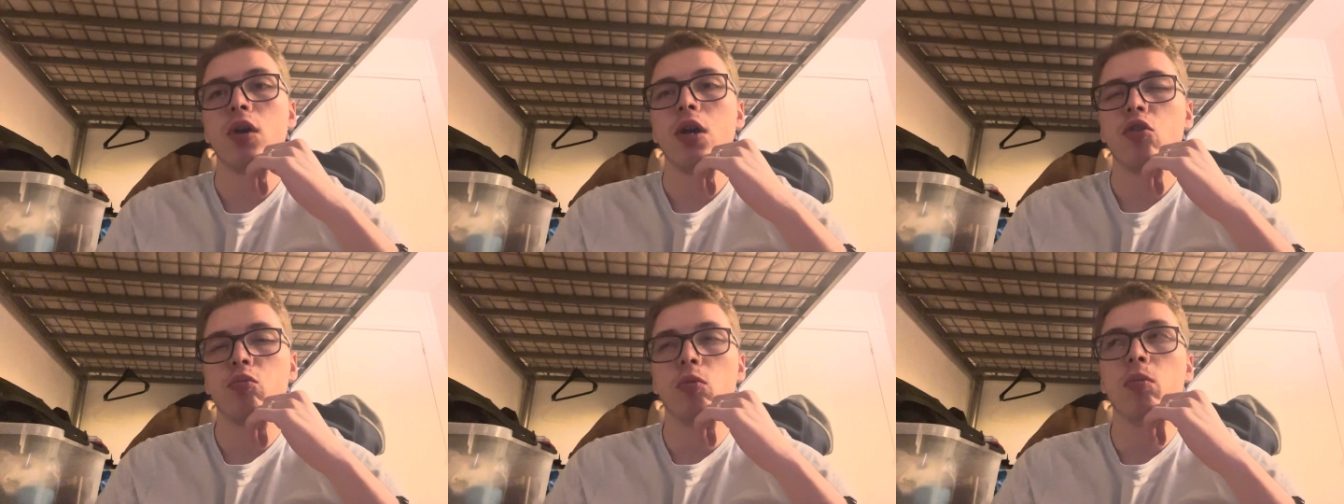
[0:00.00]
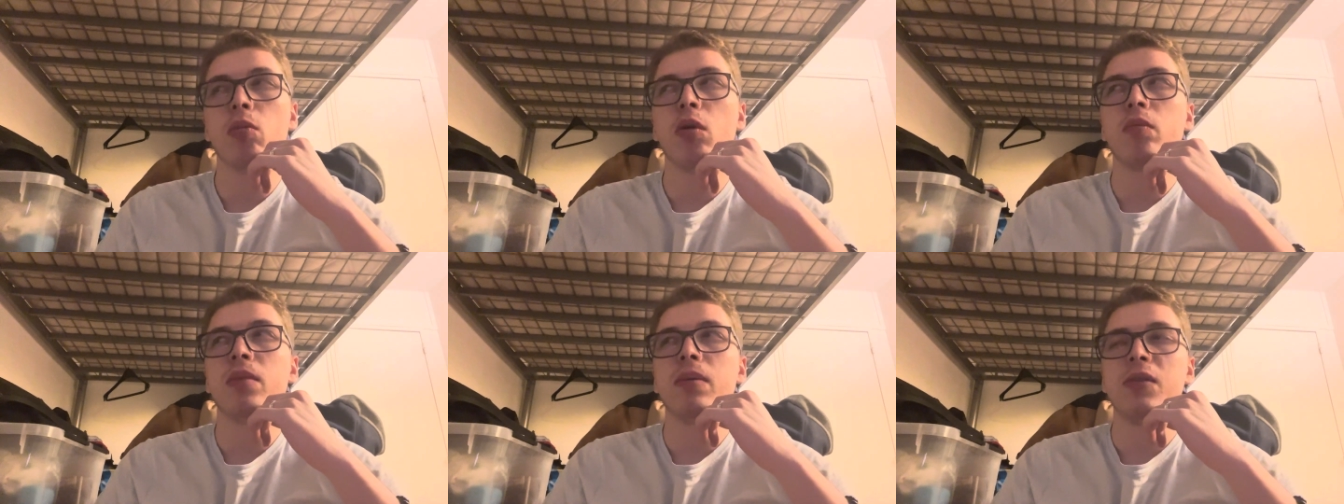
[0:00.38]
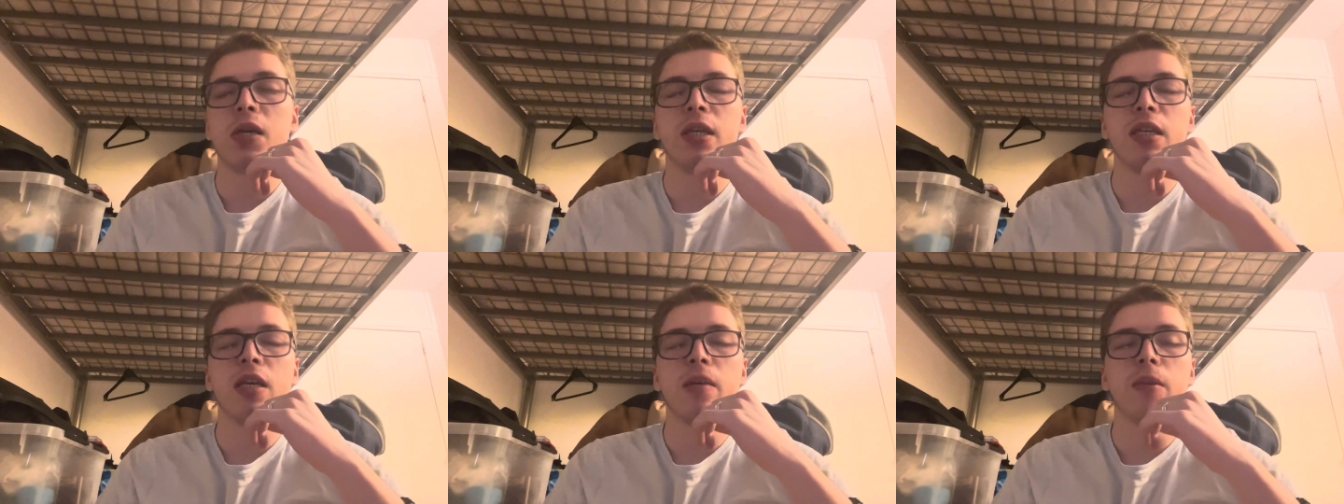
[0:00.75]
Je me demande même si
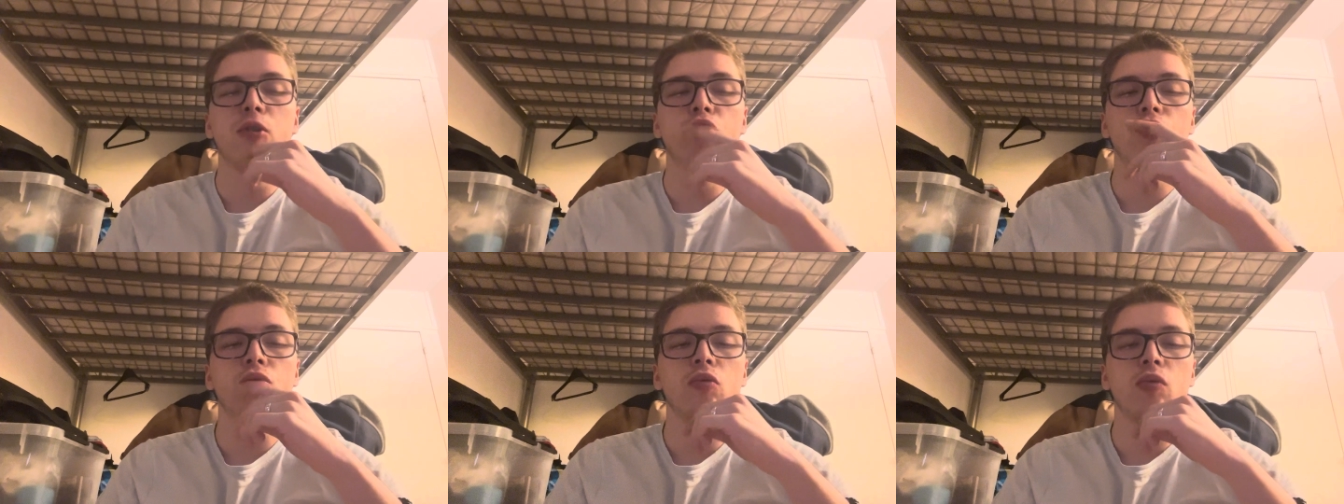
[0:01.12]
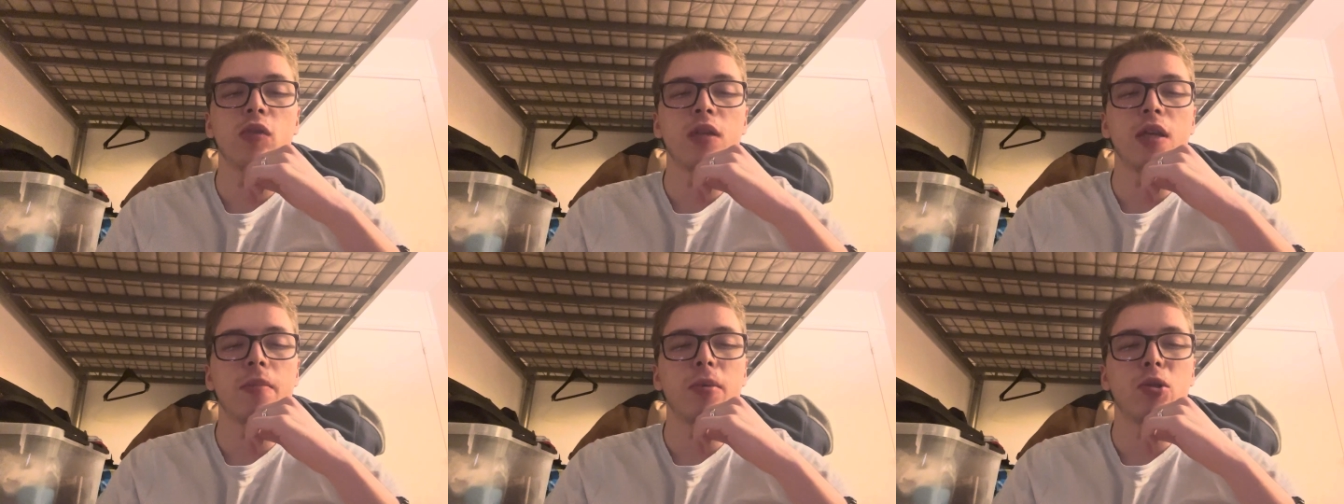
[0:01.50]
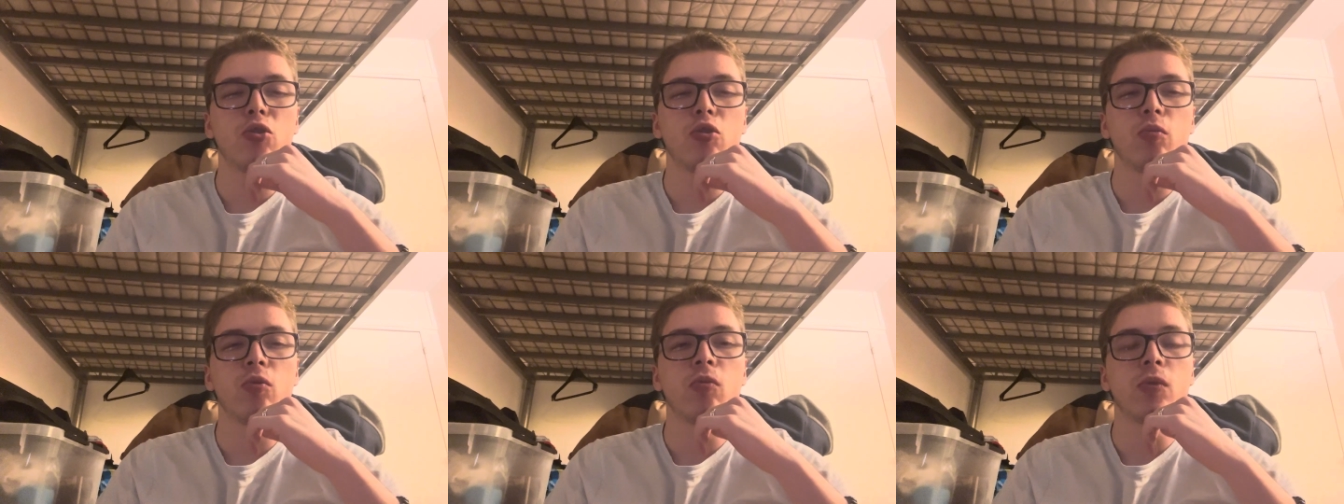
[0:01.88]
avec un match nu on ne serait pas
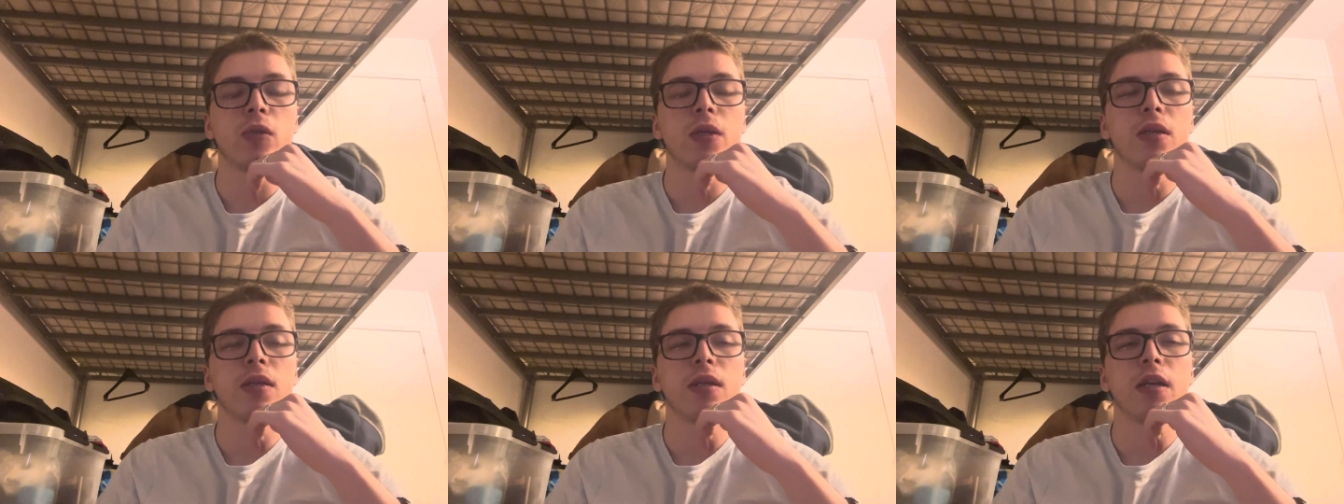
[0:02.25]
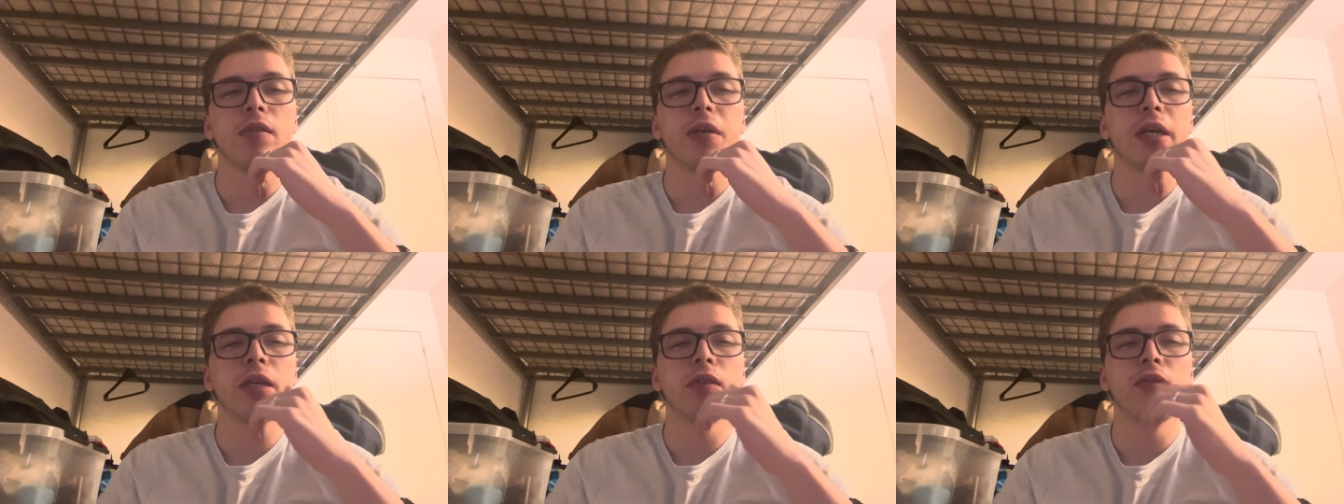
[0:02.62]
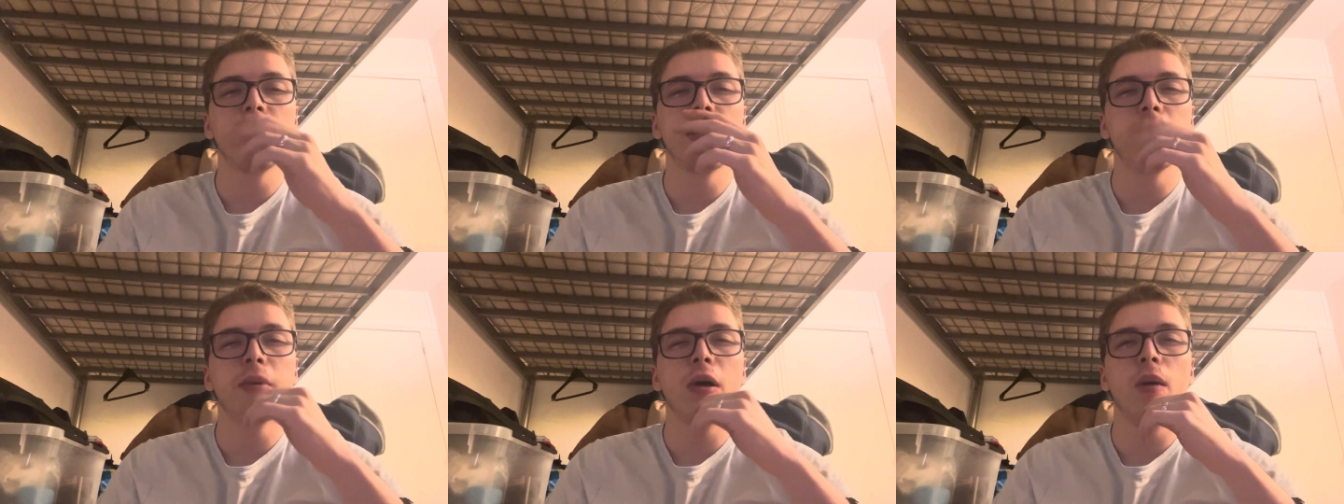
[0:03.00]
champion, tiens, à
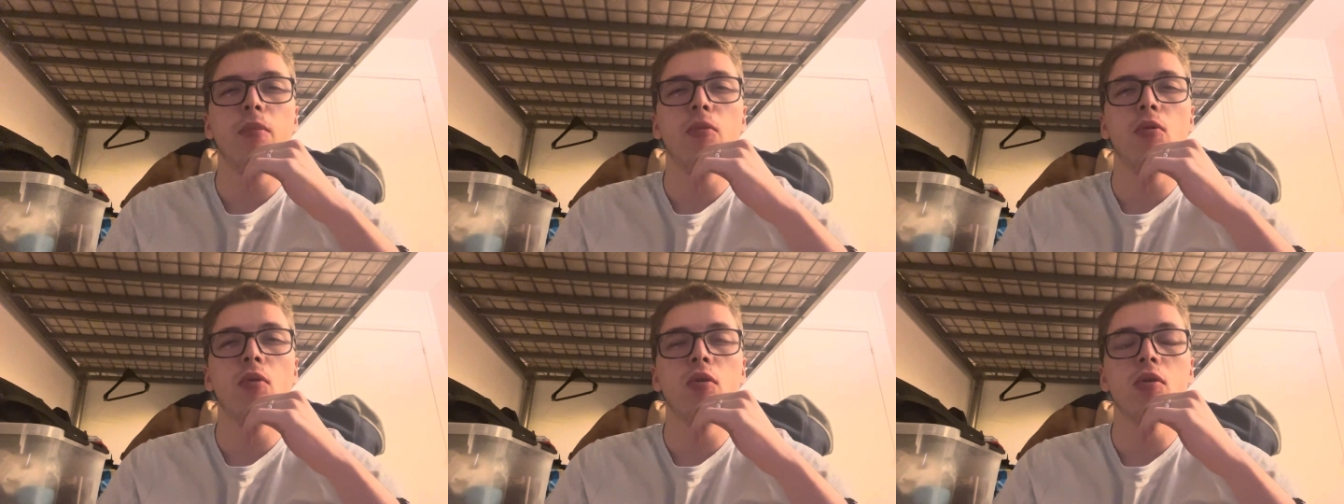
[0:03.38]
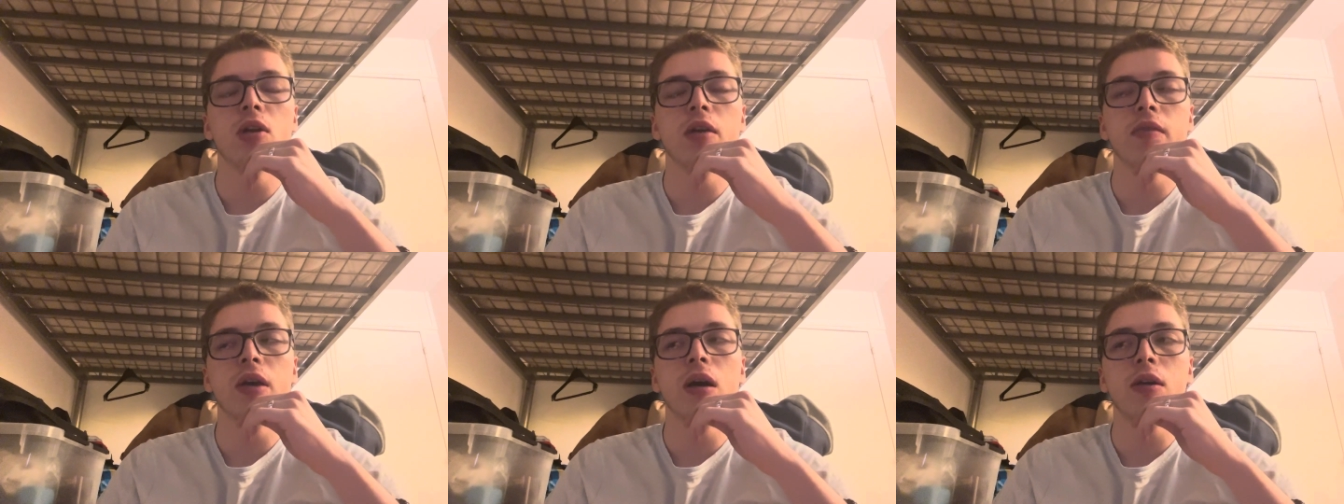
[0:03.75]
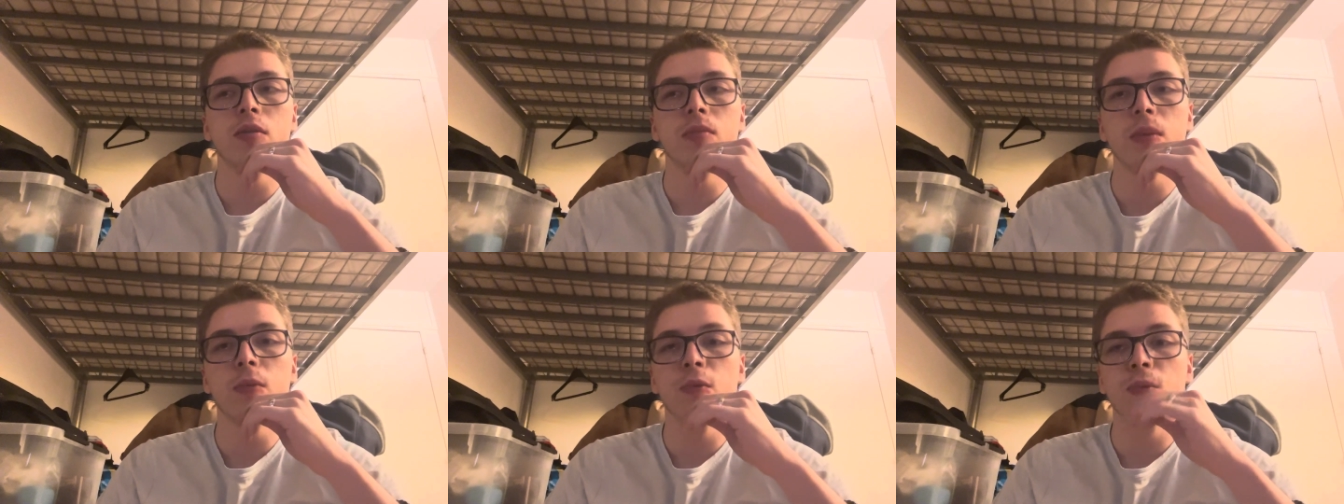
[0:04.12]
vérifier par rapport au goal
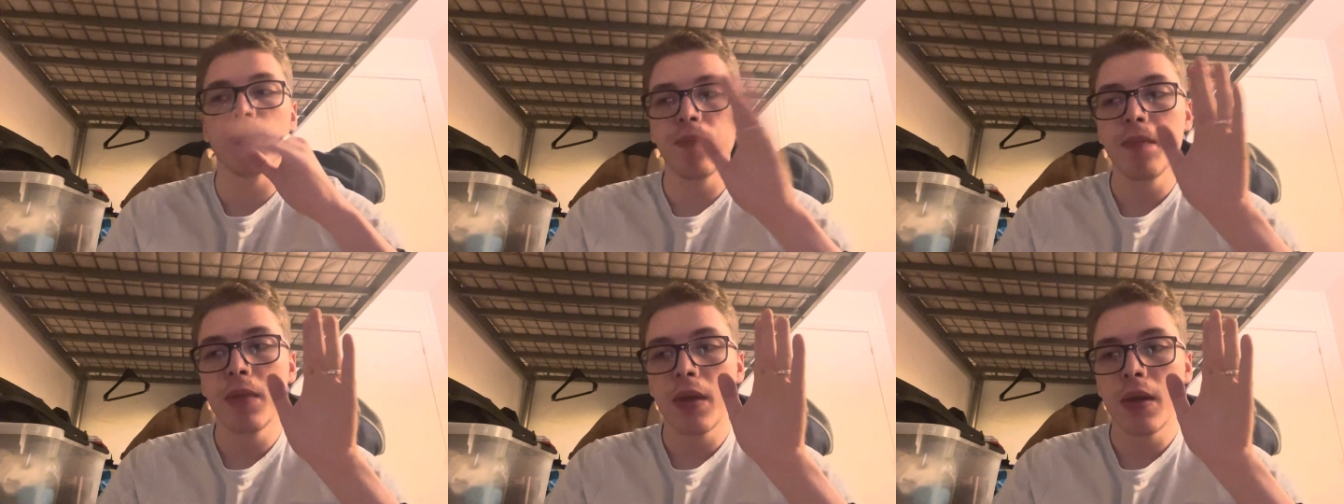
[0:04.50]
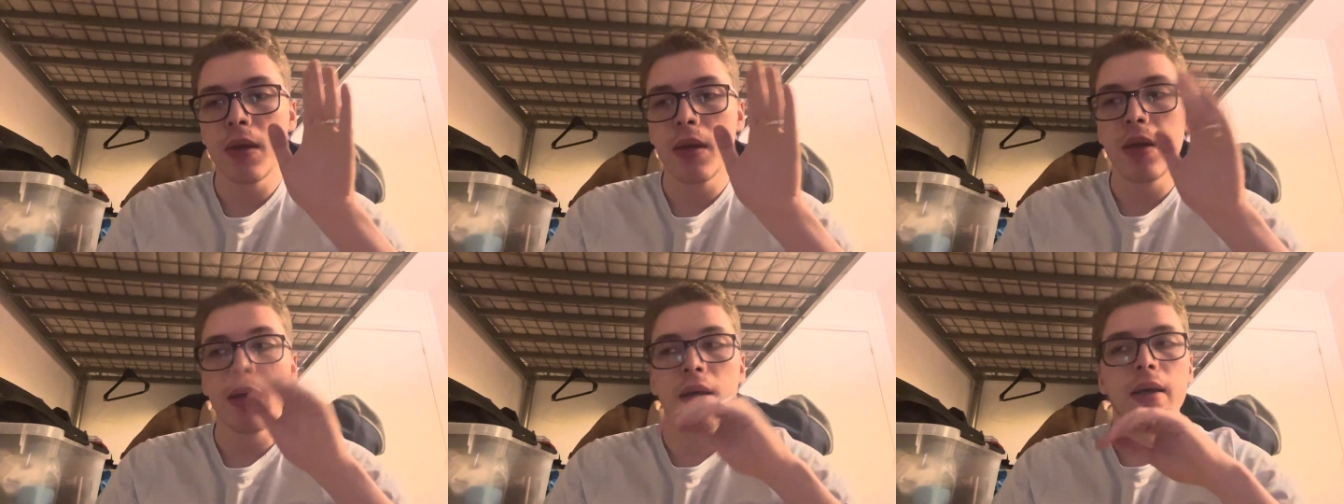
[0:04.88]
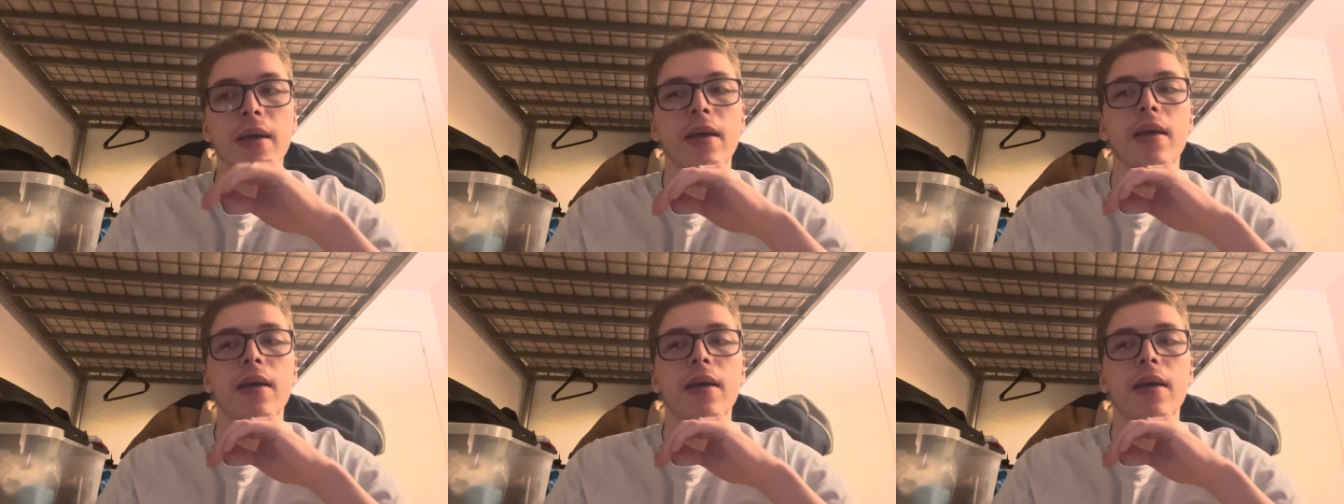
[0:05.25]
mais bon, euh,